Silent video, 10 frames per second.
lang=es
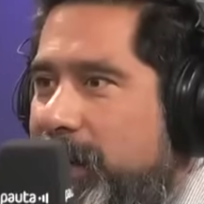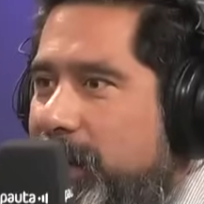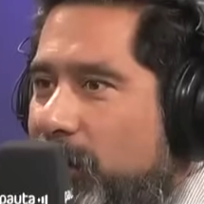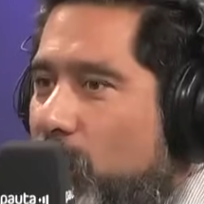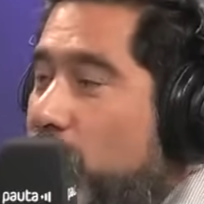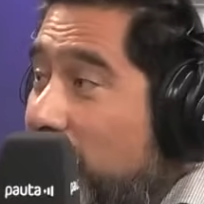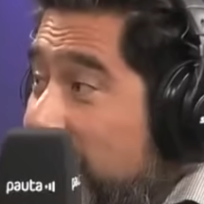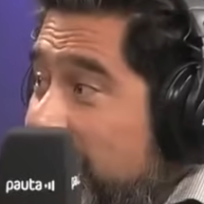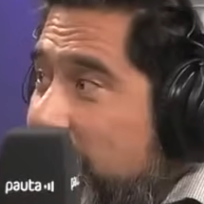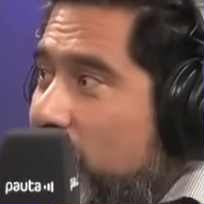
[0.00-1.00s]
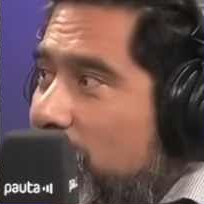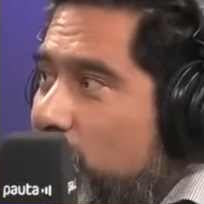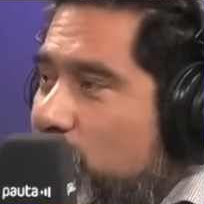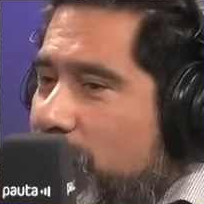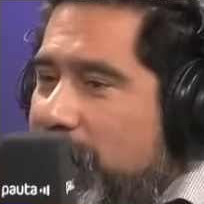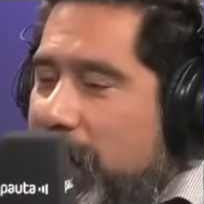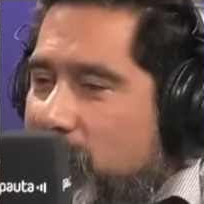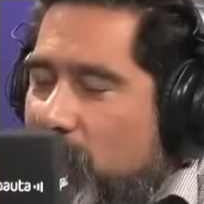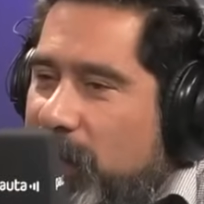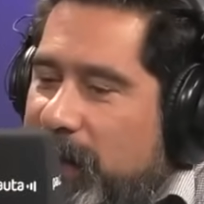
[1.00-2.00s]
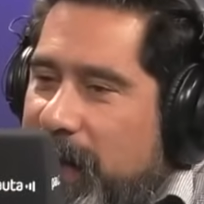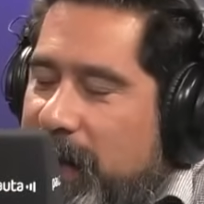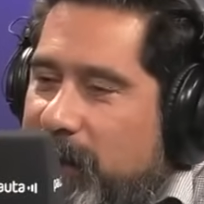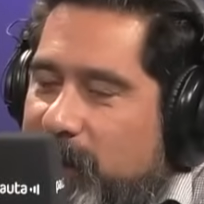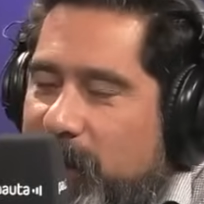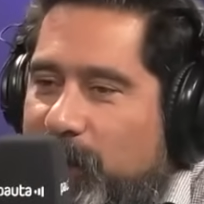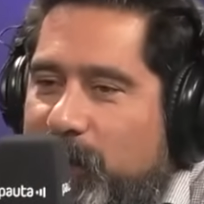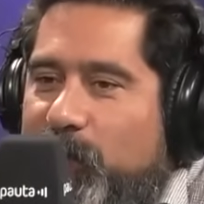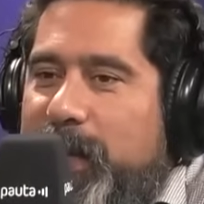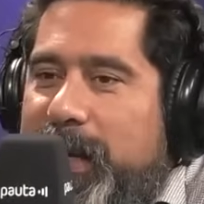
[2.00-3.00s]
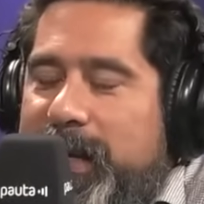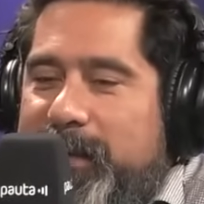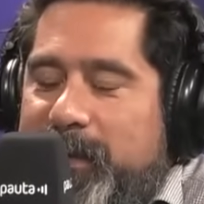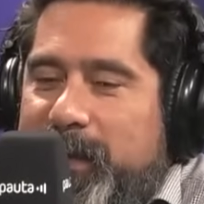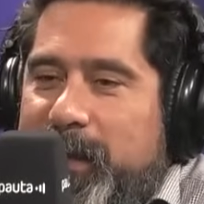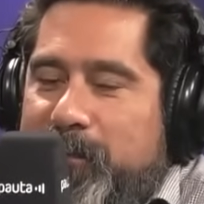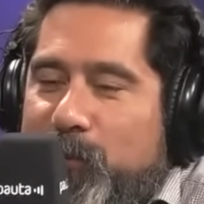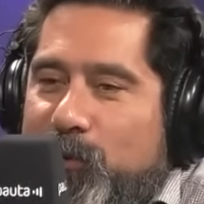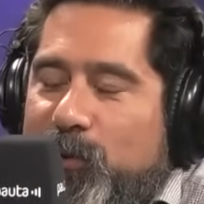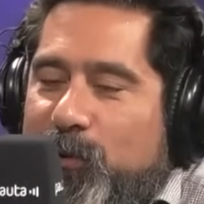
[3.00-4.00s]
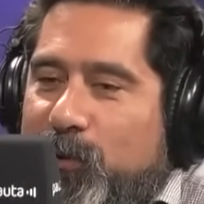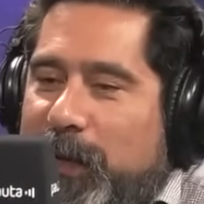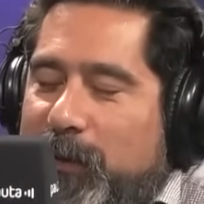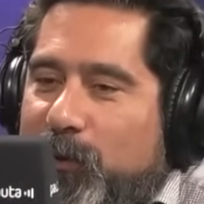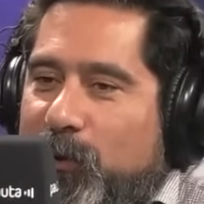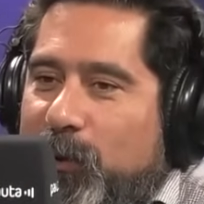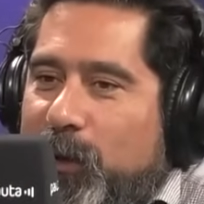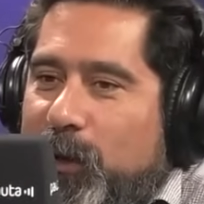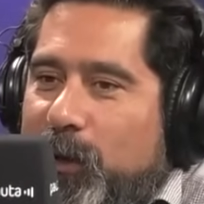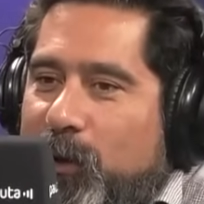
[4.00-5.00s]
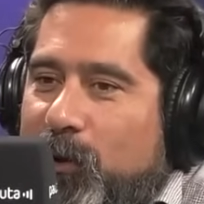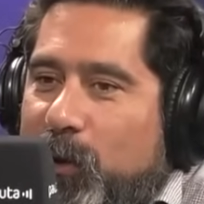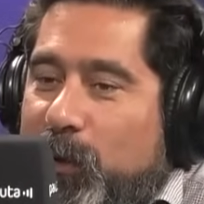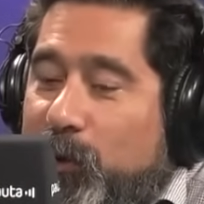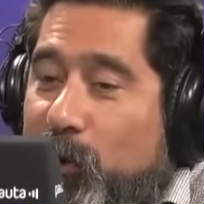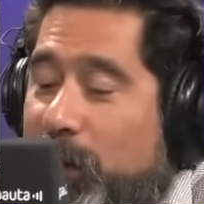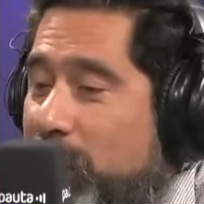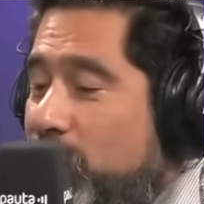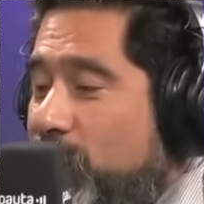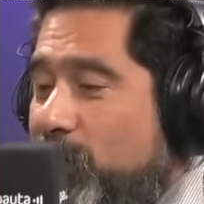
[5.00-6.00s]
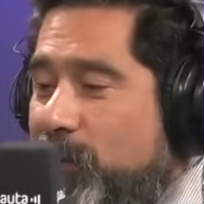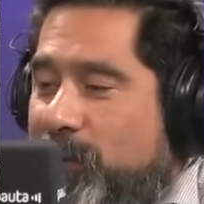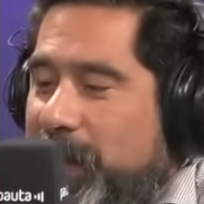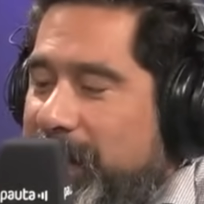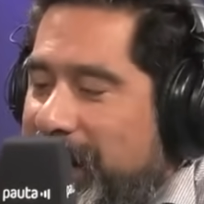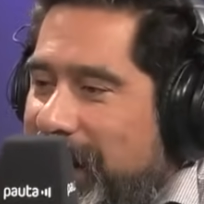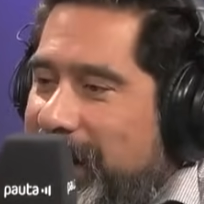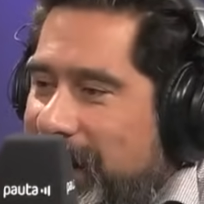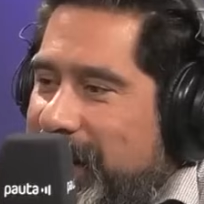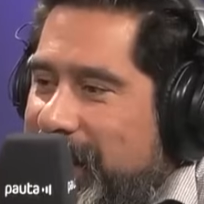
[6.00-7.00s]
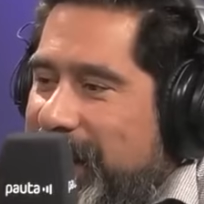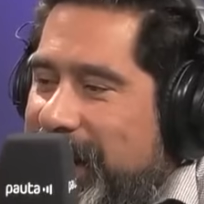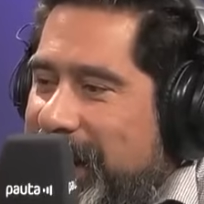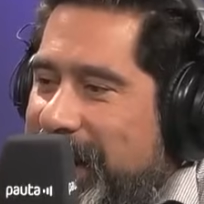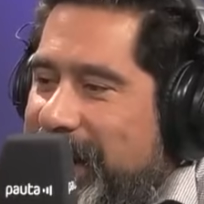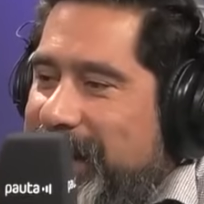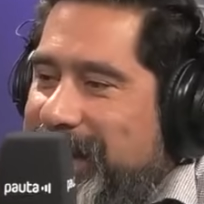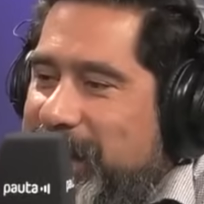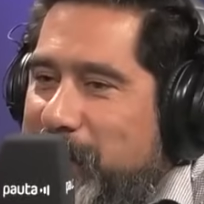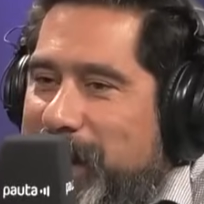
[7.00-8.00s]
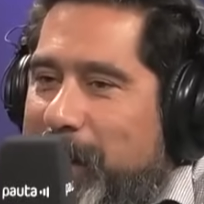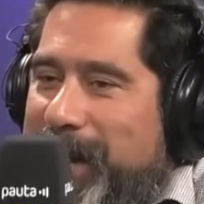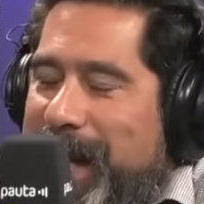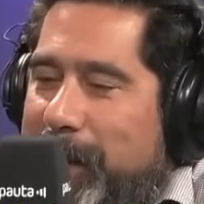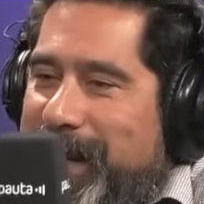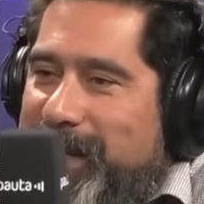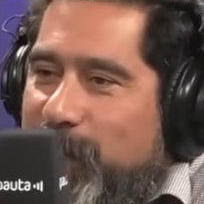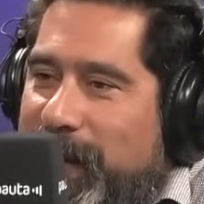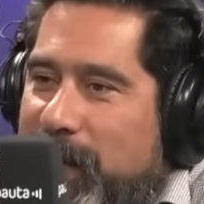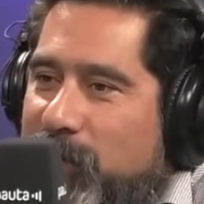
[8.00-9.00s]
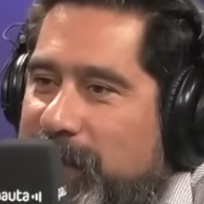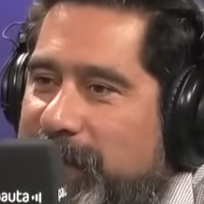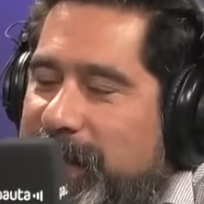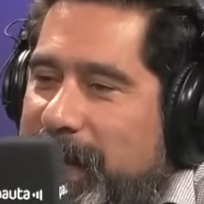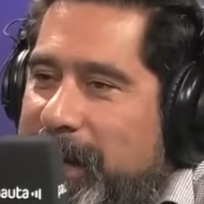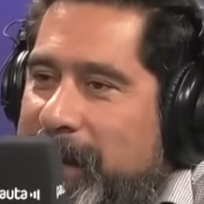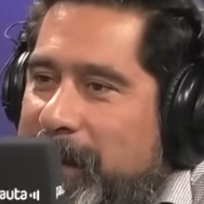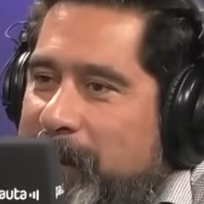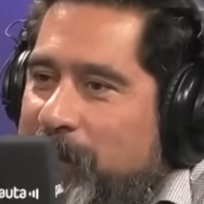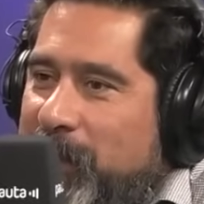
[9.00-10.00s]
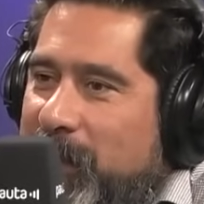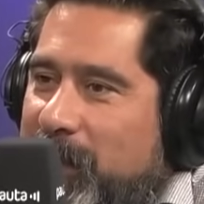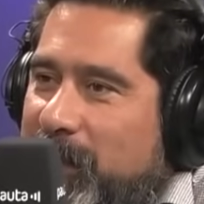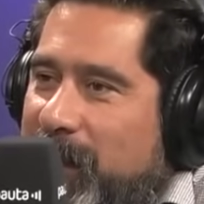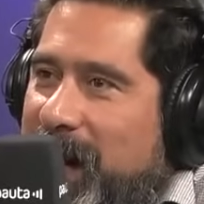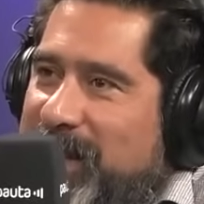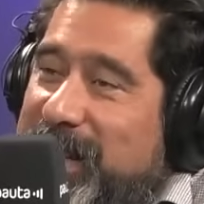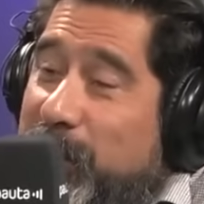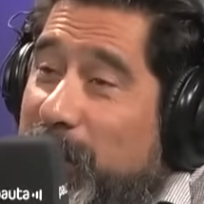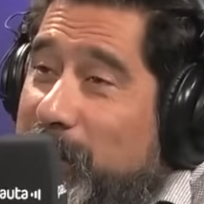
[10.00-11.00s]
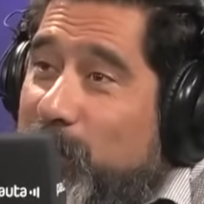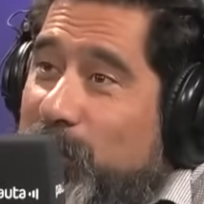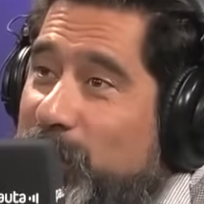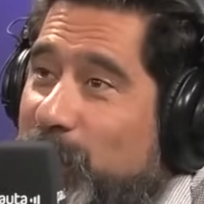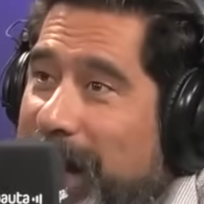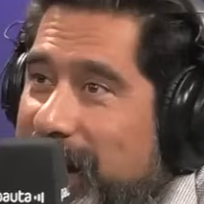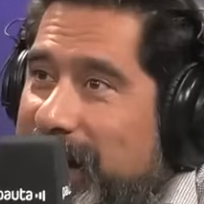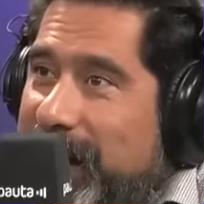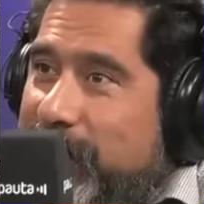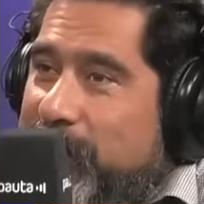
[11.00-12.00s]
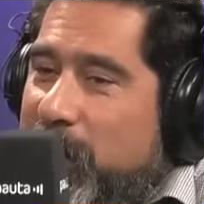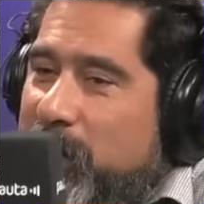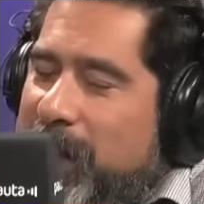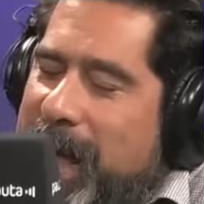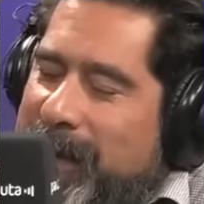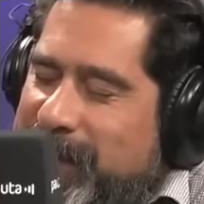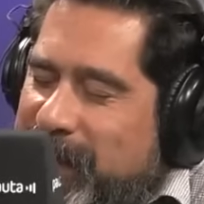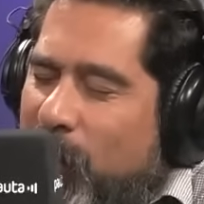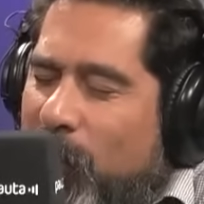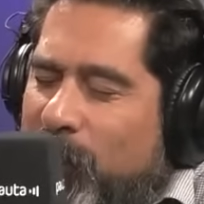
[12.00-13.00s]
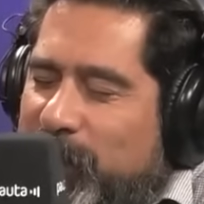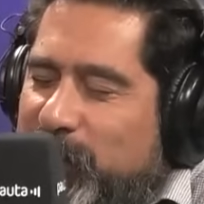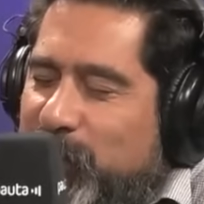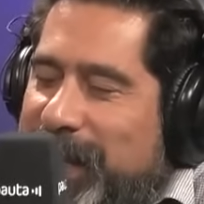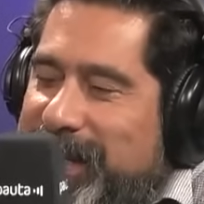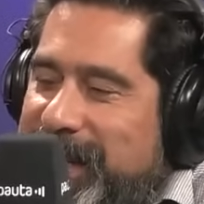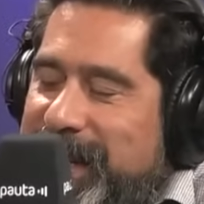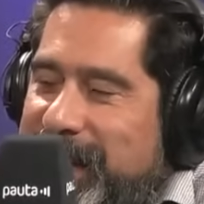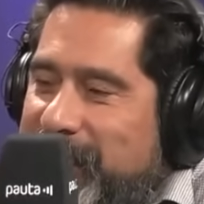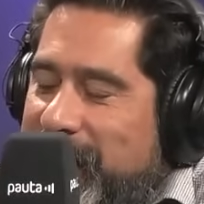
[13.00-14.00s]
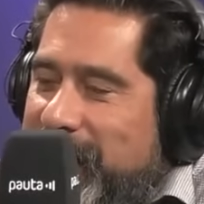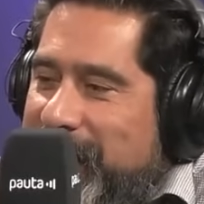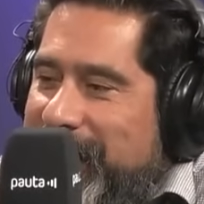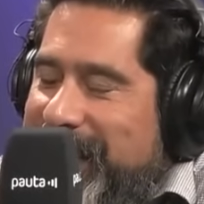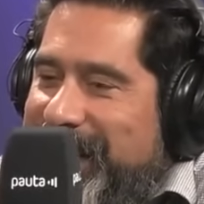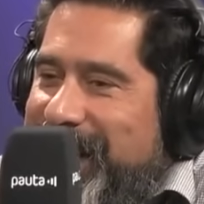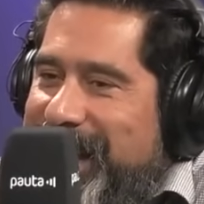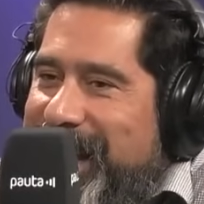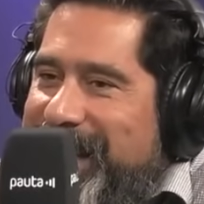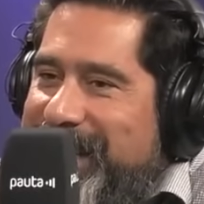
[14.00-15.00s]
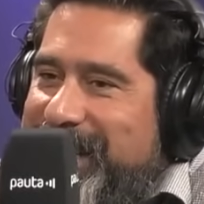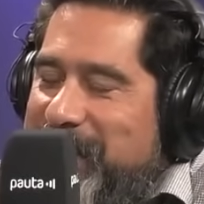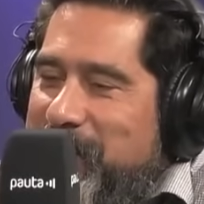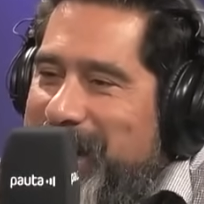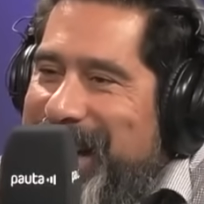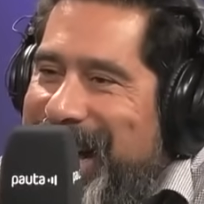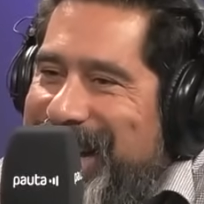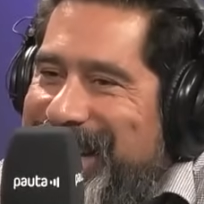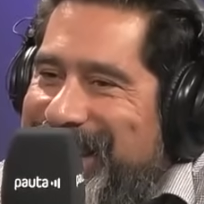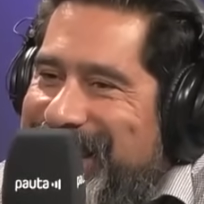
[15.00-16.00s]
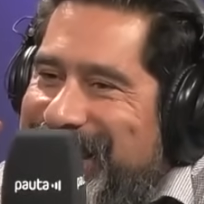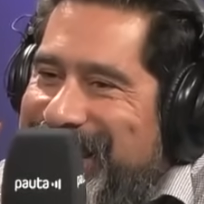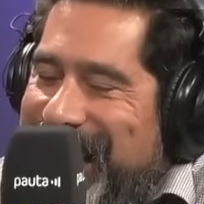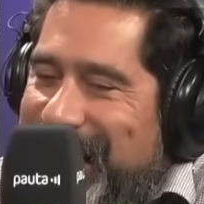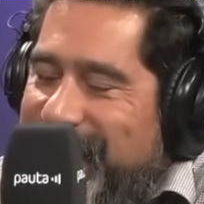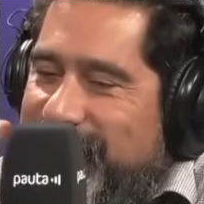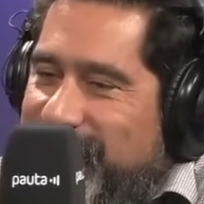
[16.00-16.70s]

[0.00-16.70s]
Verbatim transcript: los políticos, la autoridad. Eso es lo que está, bueno, ustedes que tienen mucho contacto con, con auditores, con, en general, la, gente siempre, apenas aparece cualquier noticia, mm. a veces con el puro titular, eh, pero vea, si obvio, si son así, esta idea de que siempre alguien te está